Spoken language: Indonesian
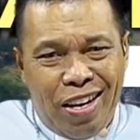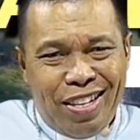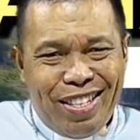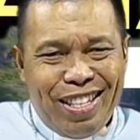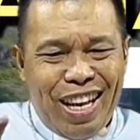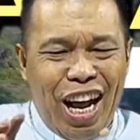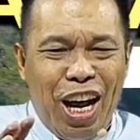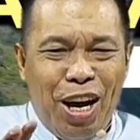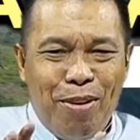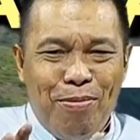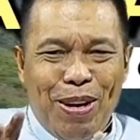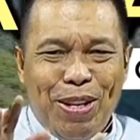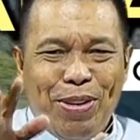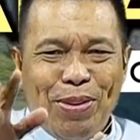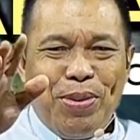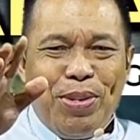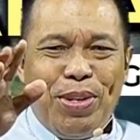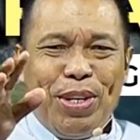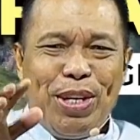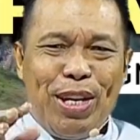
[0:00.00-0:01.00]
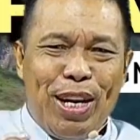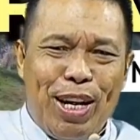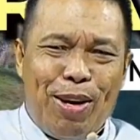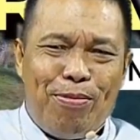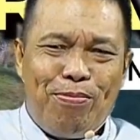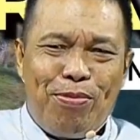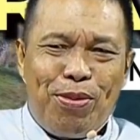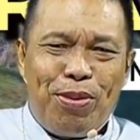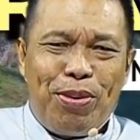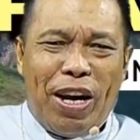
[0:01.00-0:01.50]
Sahabatku di
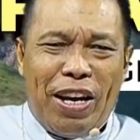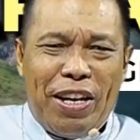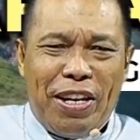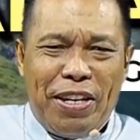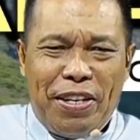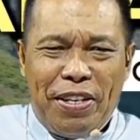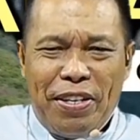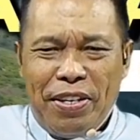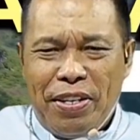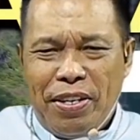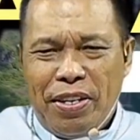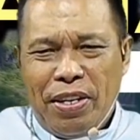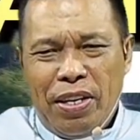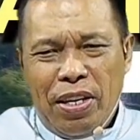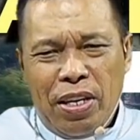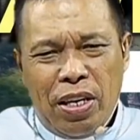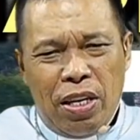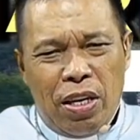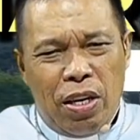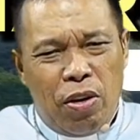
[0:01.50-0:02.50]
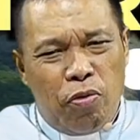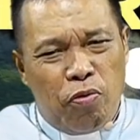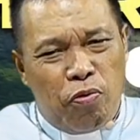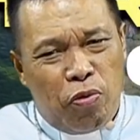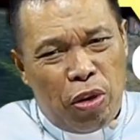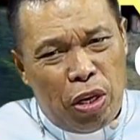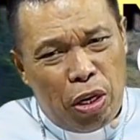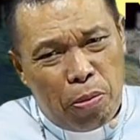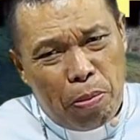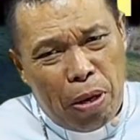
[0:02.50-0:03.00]
dalam Tuhan,
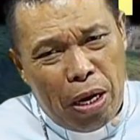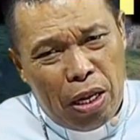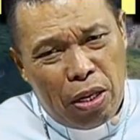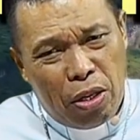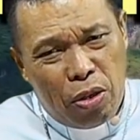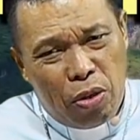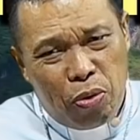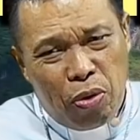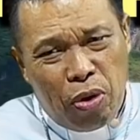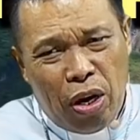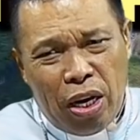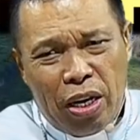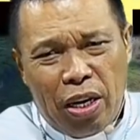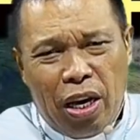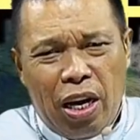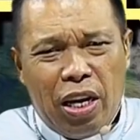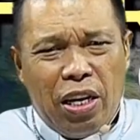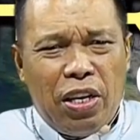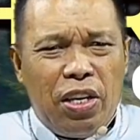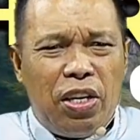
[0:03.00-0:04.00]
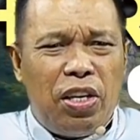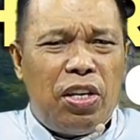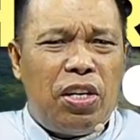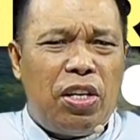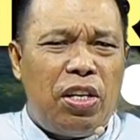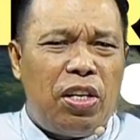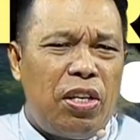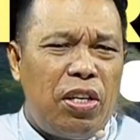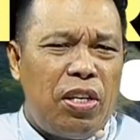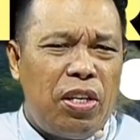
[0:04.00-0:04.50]
firman Tuhan hari
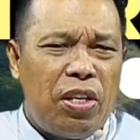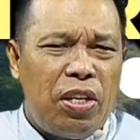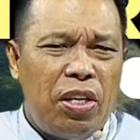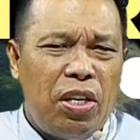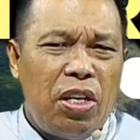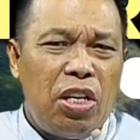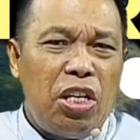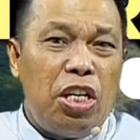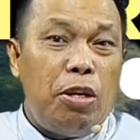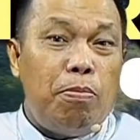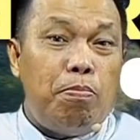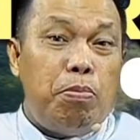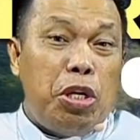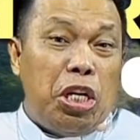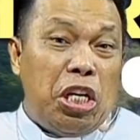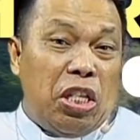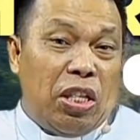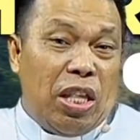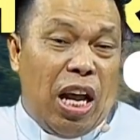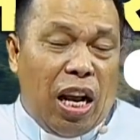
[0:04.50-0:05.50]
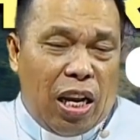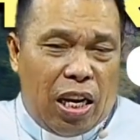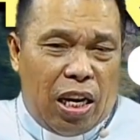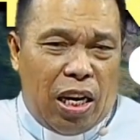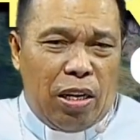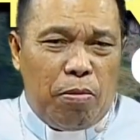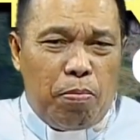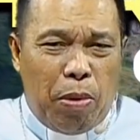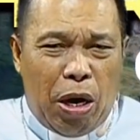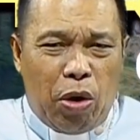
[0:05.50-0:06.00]
ini
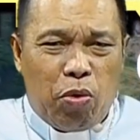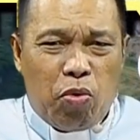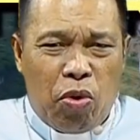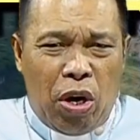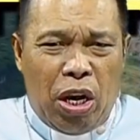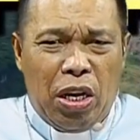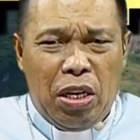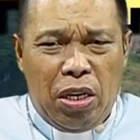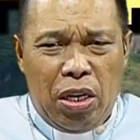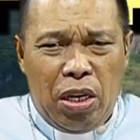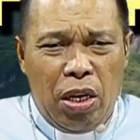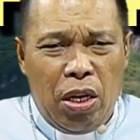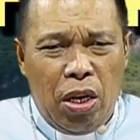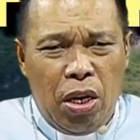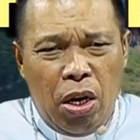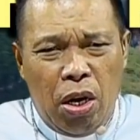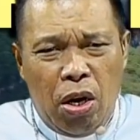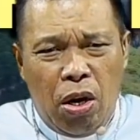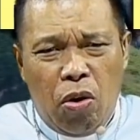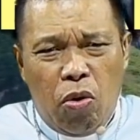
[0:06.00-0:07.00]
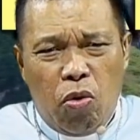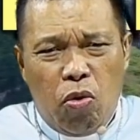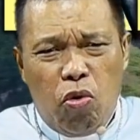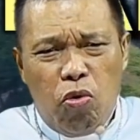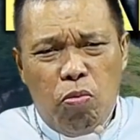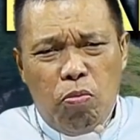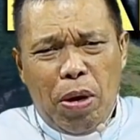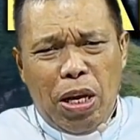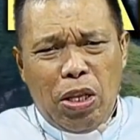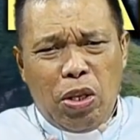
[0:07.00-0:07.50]
diberitakan bahwa
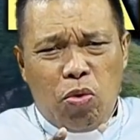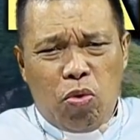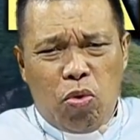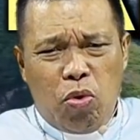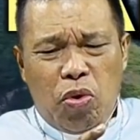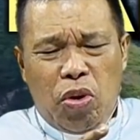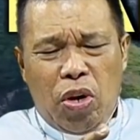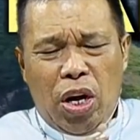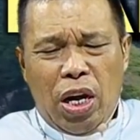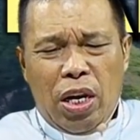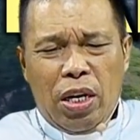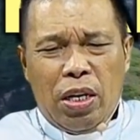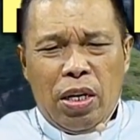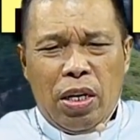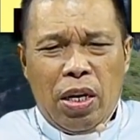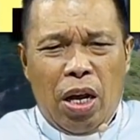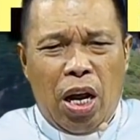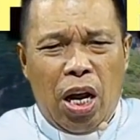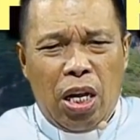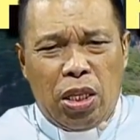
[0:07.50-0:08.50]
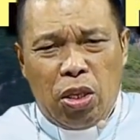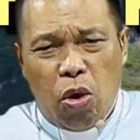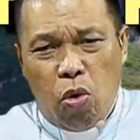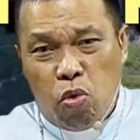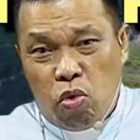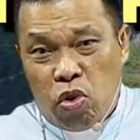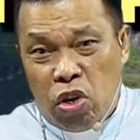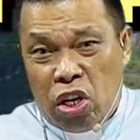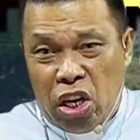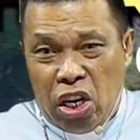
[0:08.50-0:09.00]
umat Tuhan
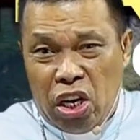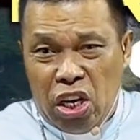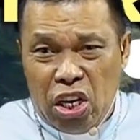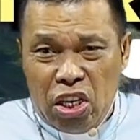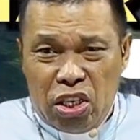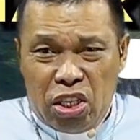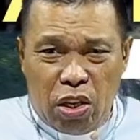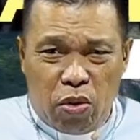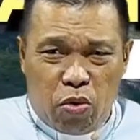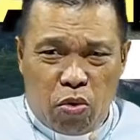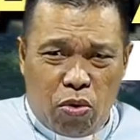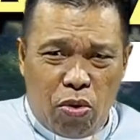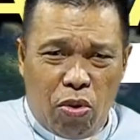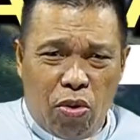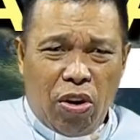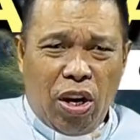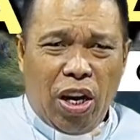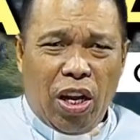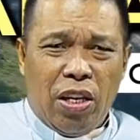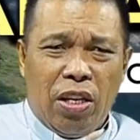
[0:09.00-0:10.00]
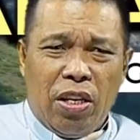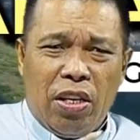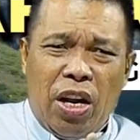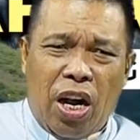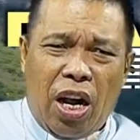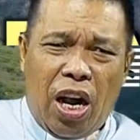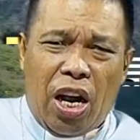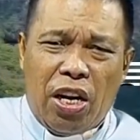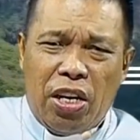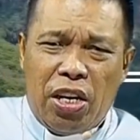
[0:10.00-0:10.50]
atau gereja Tuhan
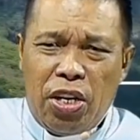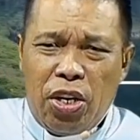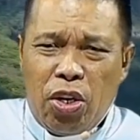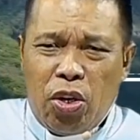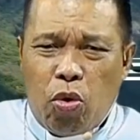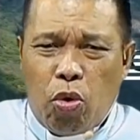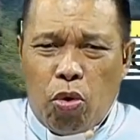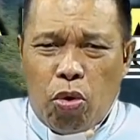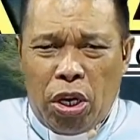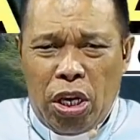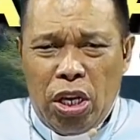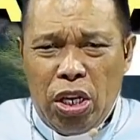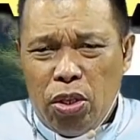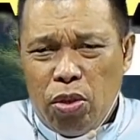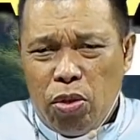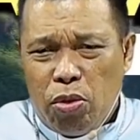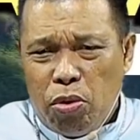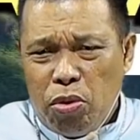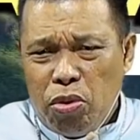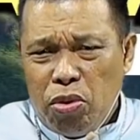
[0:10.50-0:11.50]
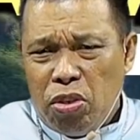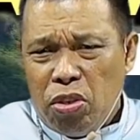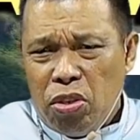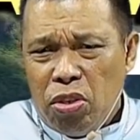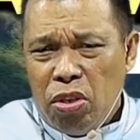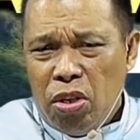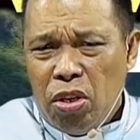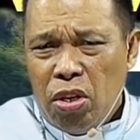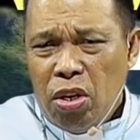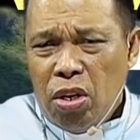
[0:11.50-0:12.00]
yang ada di
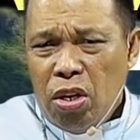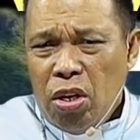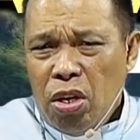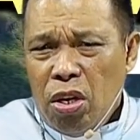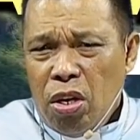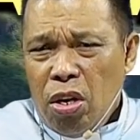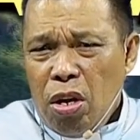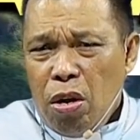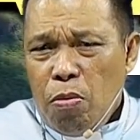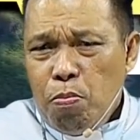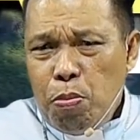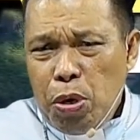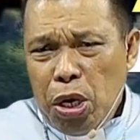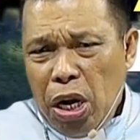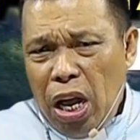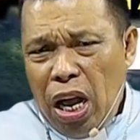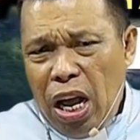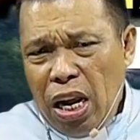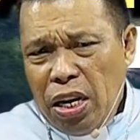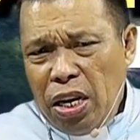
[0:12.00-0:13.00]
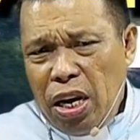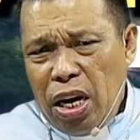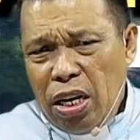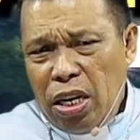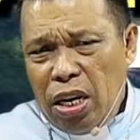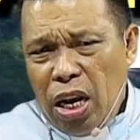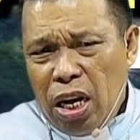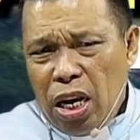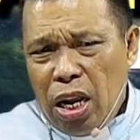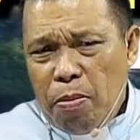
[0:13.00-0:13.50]
Korintus
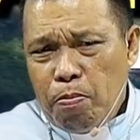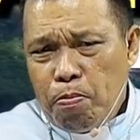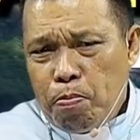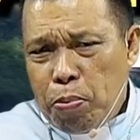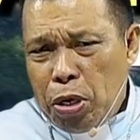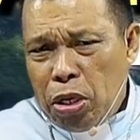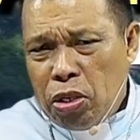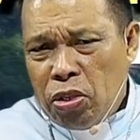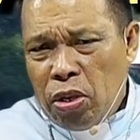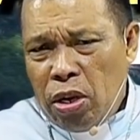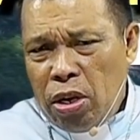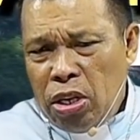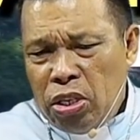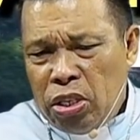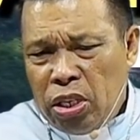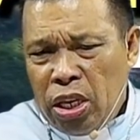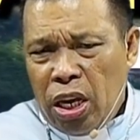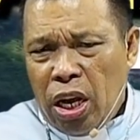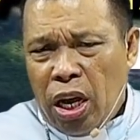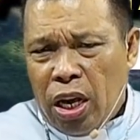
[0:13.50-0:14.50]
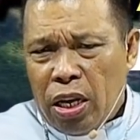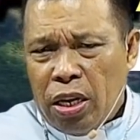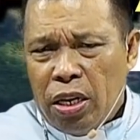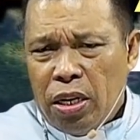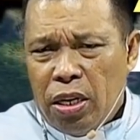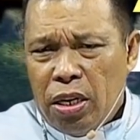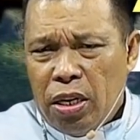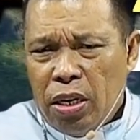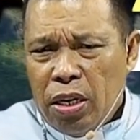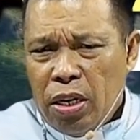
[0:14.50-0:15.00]
berada dalam
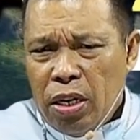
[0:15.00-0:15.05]
perselisihan